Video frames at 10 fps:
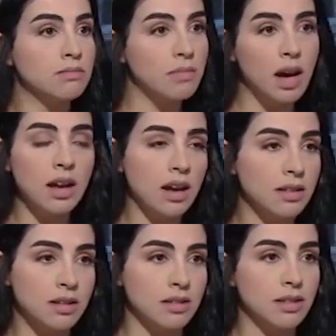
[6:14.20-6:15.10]
هلا
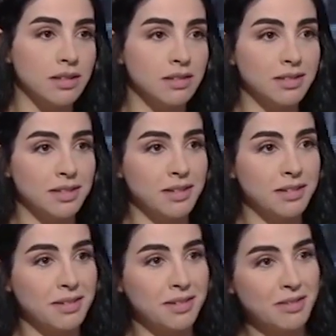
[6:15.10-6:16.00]
قدرت
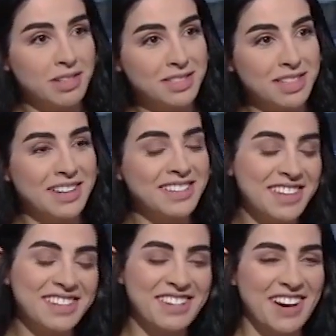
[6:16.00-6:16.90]
آه، اوصل يا